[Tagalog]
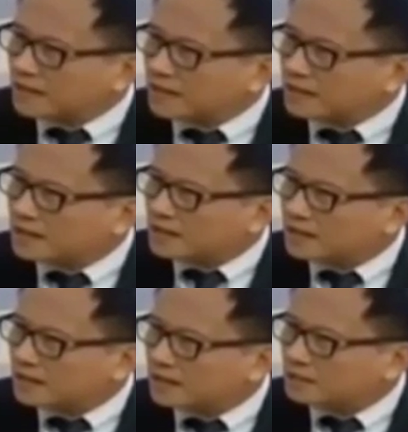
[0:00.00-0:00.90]
ng
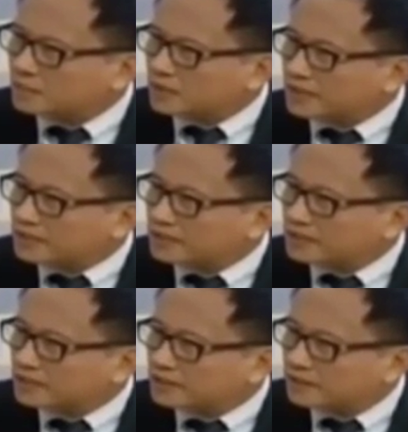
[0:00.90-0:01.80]
uh,
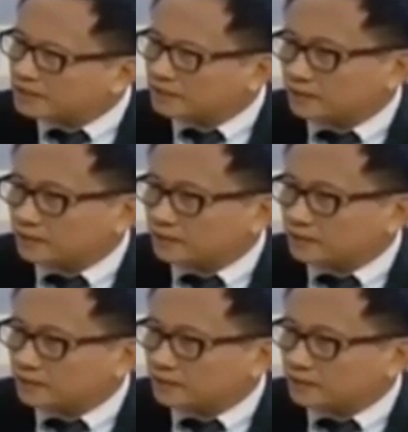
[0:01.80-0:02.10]
pulis mm-hmm.